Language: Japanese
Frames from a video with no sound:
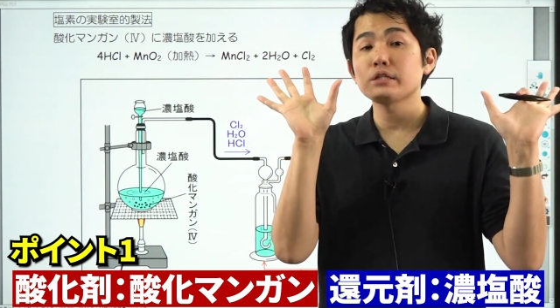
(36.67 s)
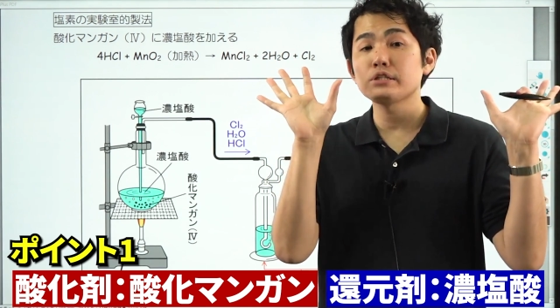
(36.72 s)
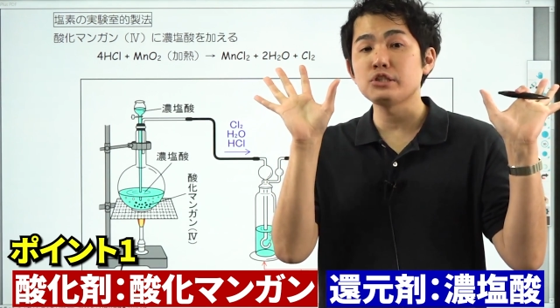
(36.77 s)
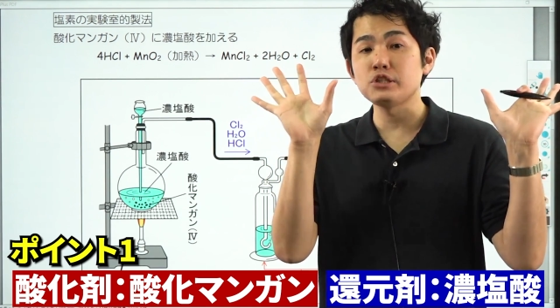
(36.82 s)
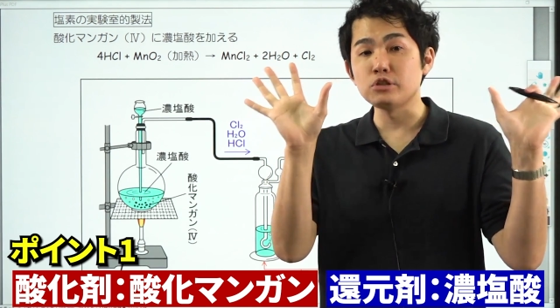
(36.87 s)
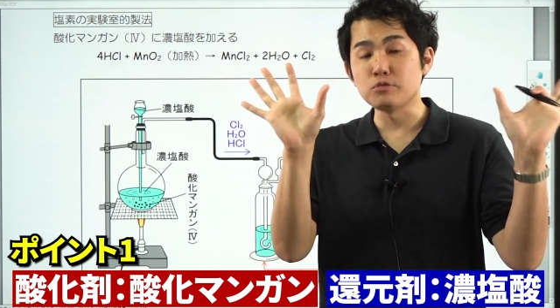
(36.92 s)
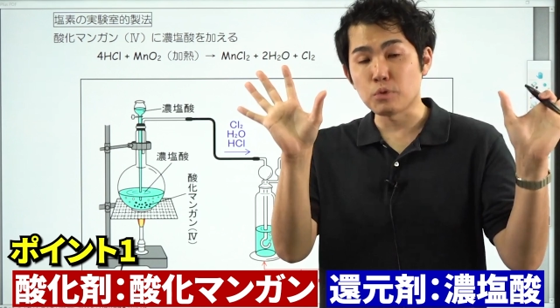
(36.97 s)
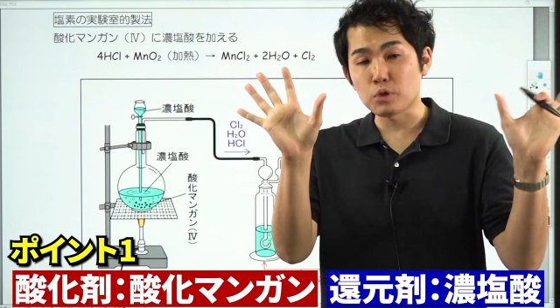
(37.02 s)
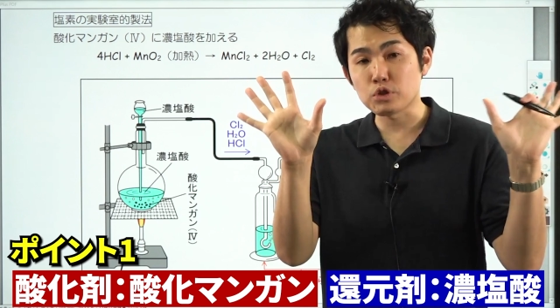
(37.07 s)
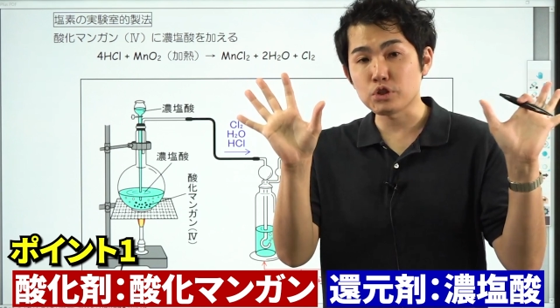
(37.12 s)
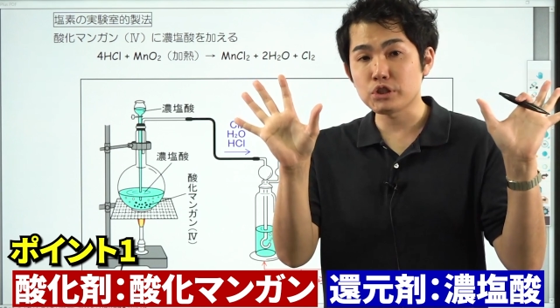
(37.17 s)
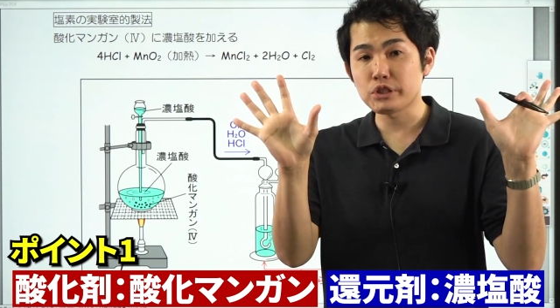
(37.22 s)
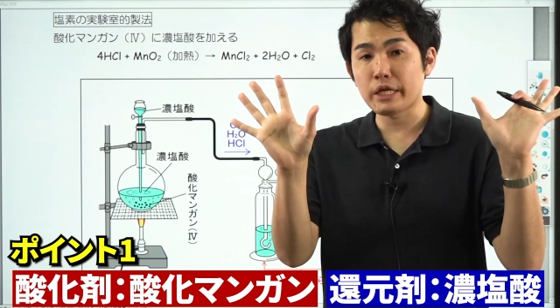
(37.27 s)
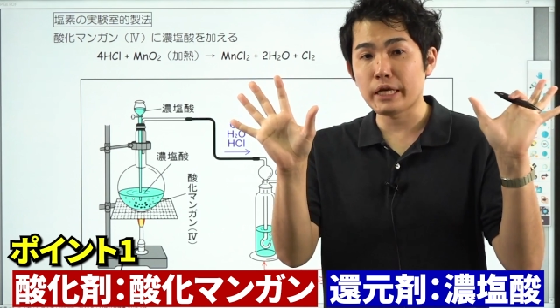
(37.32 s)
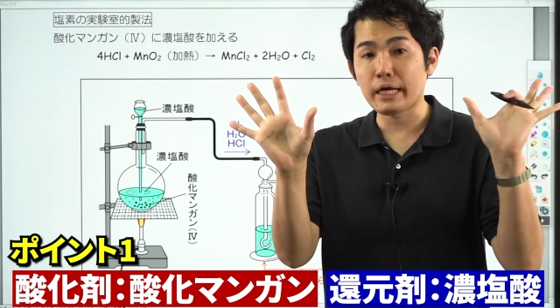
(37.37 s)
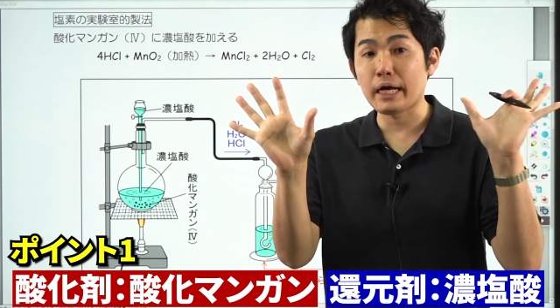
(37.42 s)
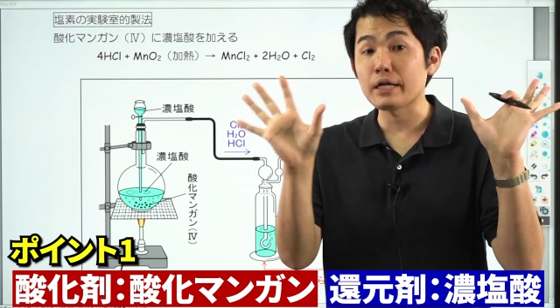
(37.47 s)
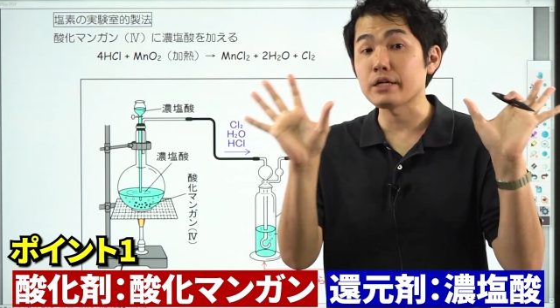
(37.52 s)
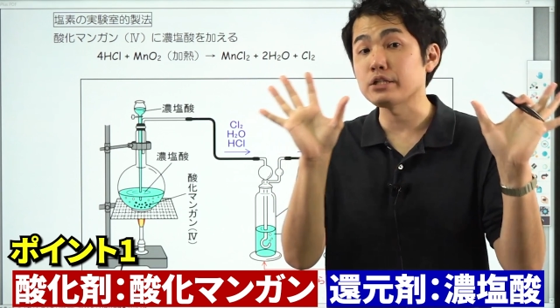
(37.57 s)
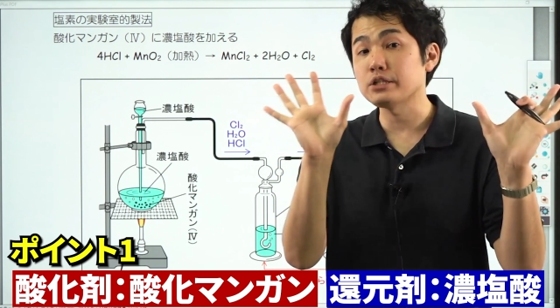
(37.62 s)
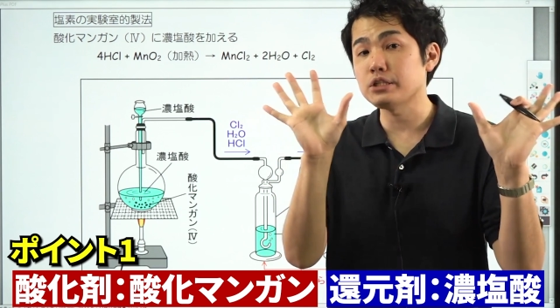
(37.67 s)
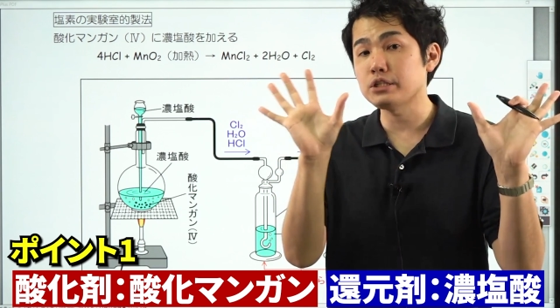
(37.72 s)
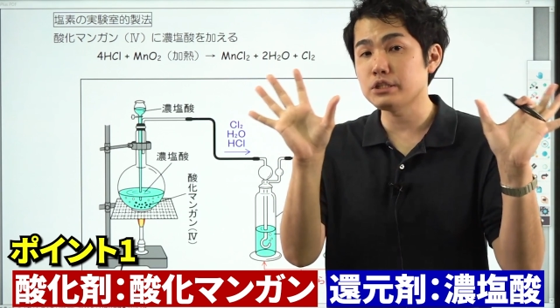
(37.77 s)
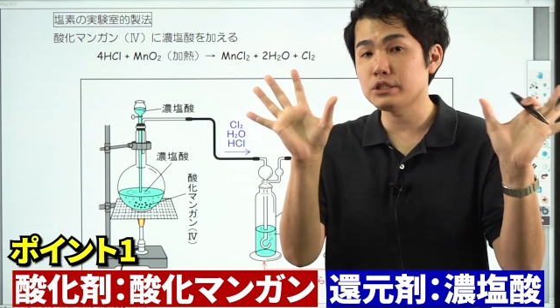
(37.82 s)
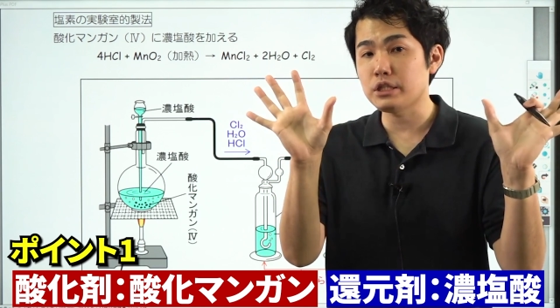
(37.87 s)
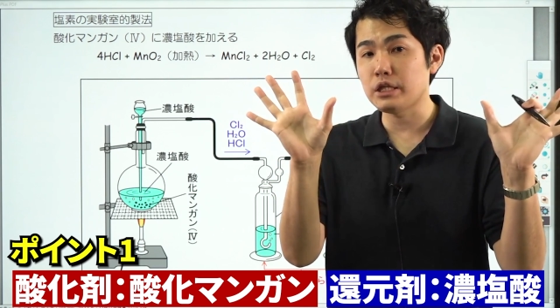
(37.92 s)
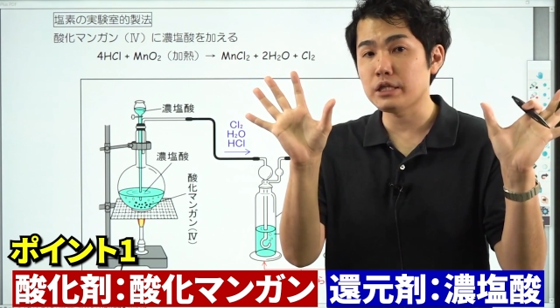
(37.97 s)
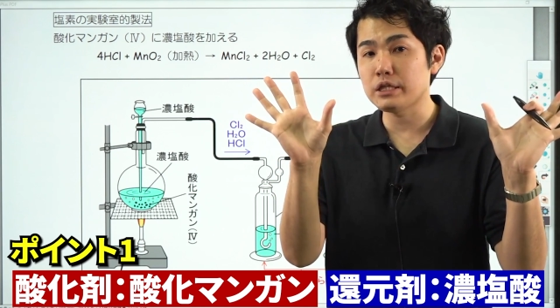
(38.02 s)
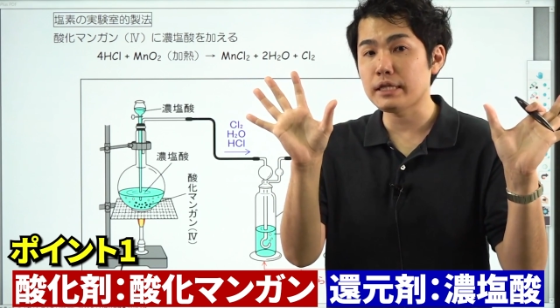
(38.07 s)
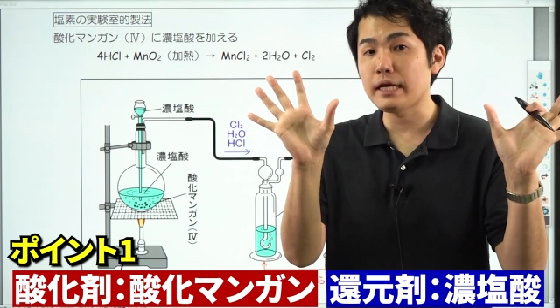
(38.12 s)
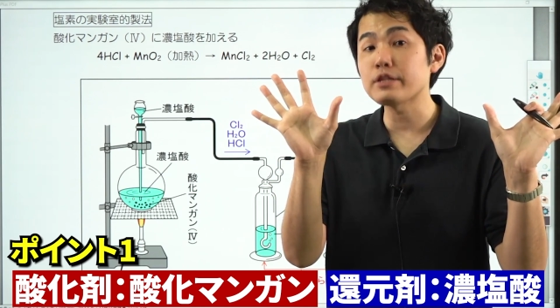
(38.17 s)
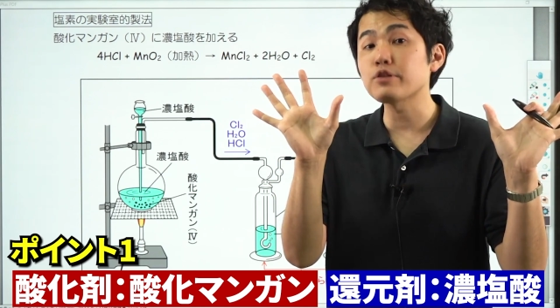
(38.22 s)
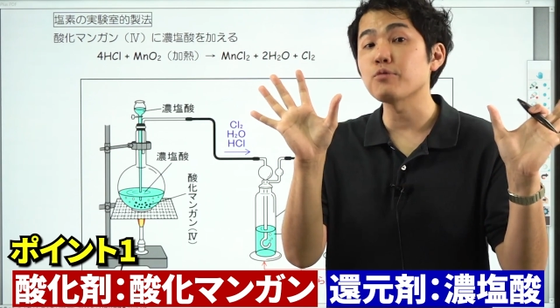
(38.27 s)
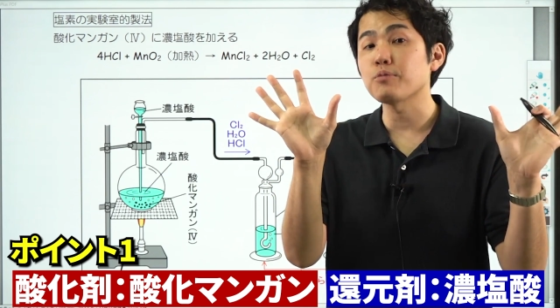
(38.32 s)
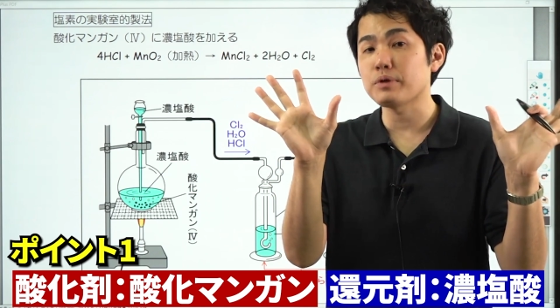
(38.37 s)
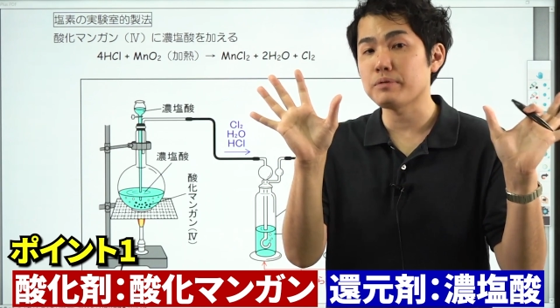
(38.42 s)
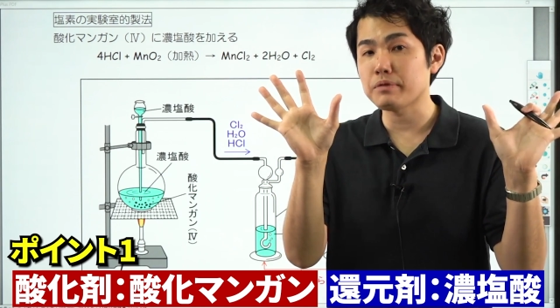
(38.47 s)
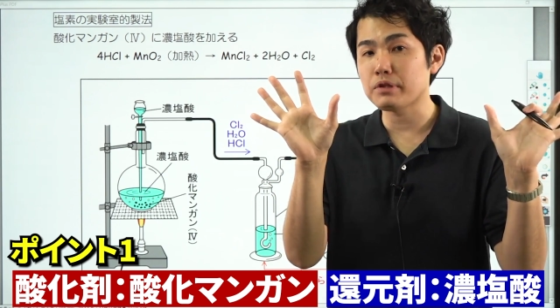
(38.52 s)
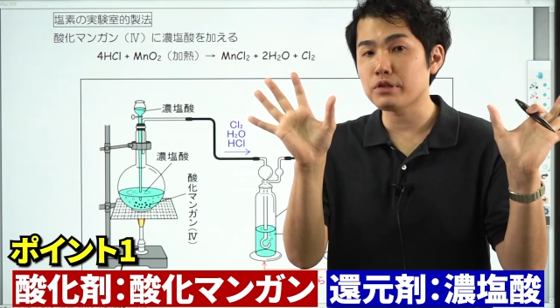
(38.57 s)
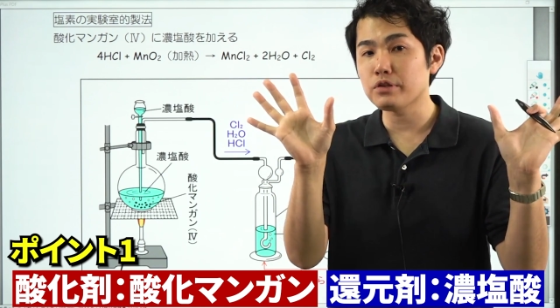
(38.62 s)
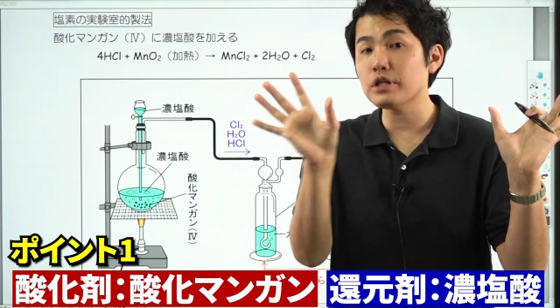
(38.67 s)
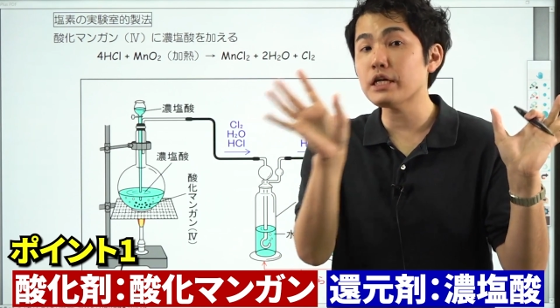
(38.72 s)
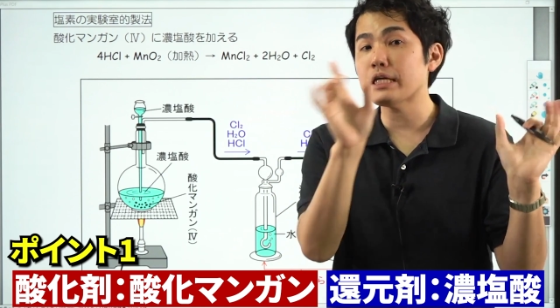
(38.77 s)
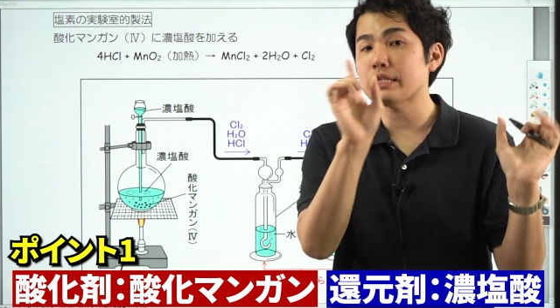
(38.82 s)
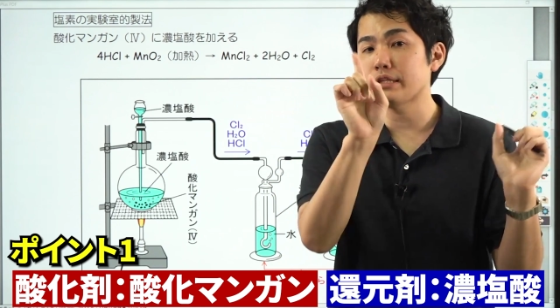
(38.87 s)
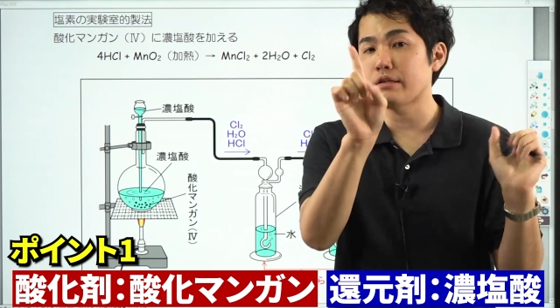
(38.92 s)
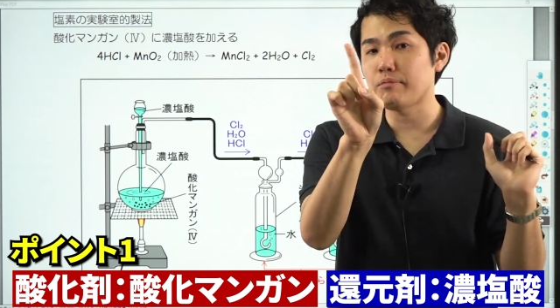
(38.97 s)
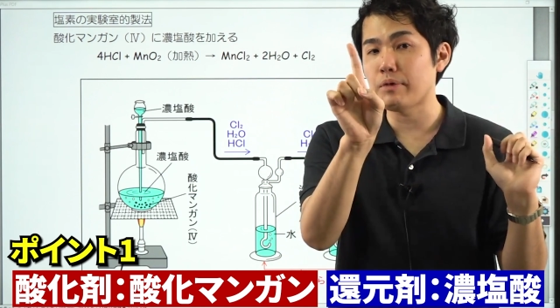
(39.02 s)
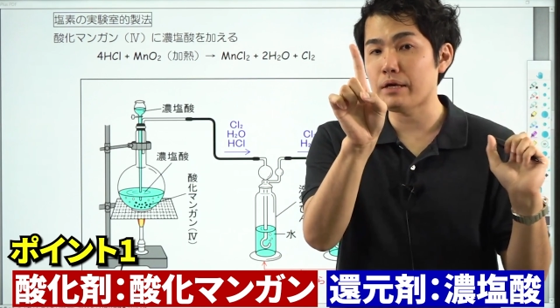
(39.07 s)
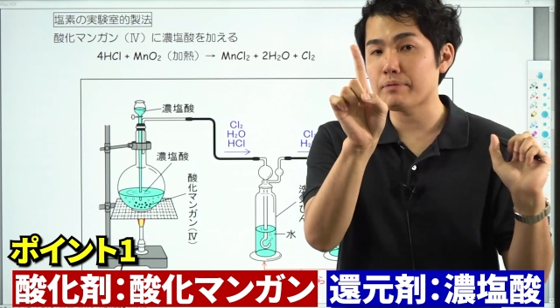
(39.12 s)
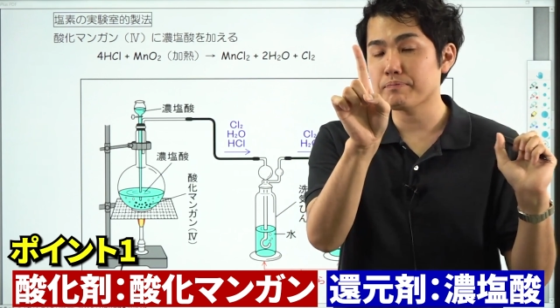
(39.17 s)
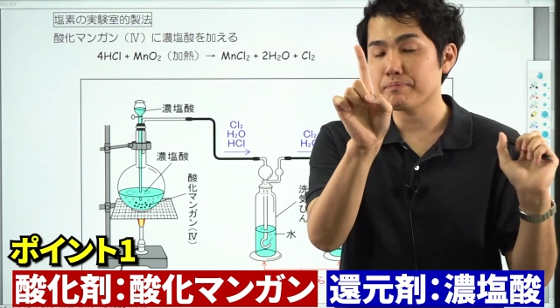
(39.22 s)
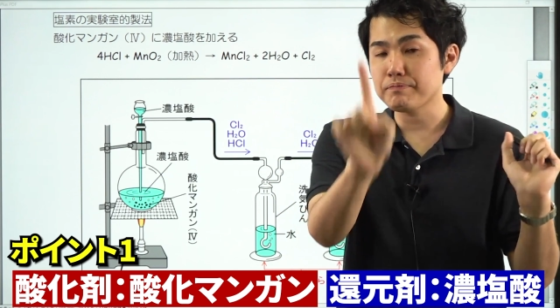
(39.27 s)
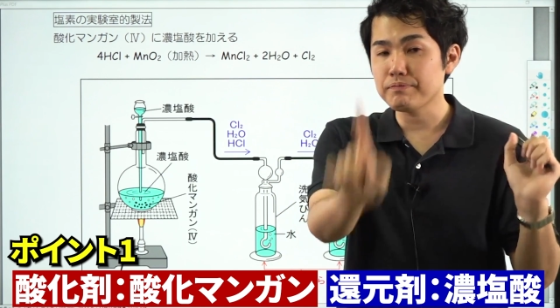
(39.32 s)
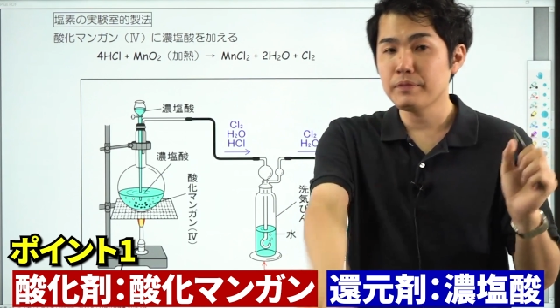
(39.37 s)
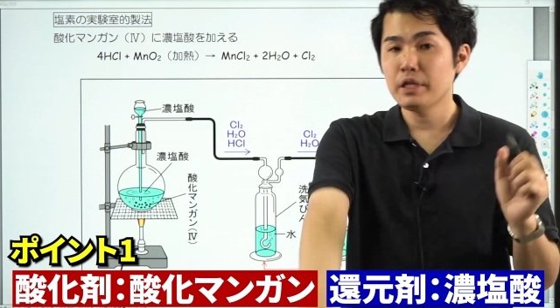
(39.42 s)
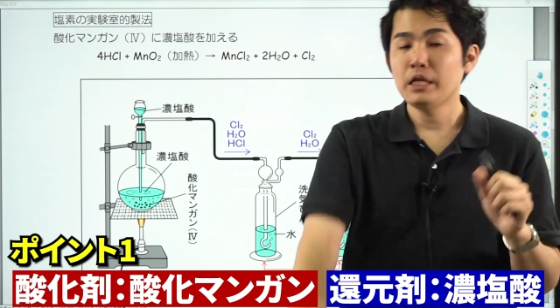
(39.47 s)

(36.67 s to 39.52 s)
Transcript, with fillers: 注目して確認していきたいと思います。それが1点目。